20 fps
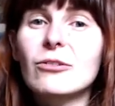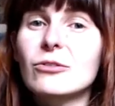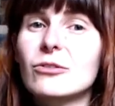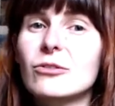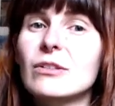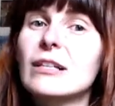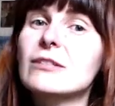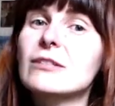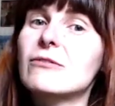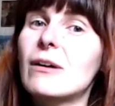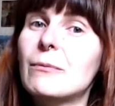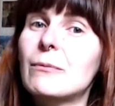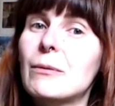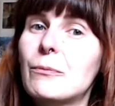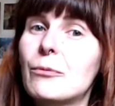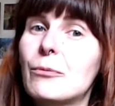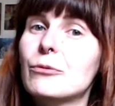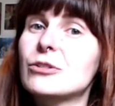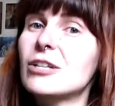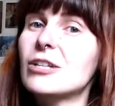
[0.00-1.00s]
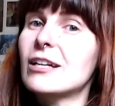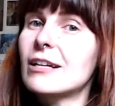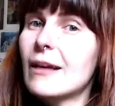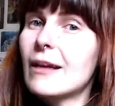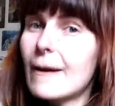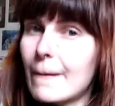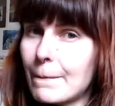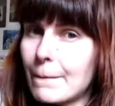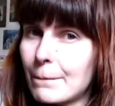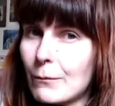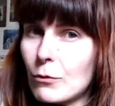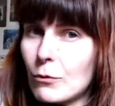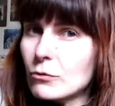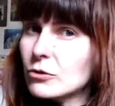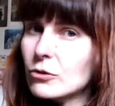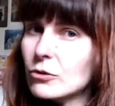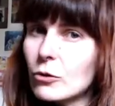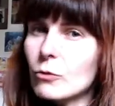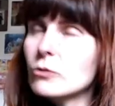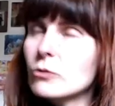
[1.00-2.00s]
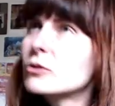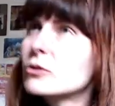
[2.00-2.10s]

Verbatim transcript: co nazywamy później muzą.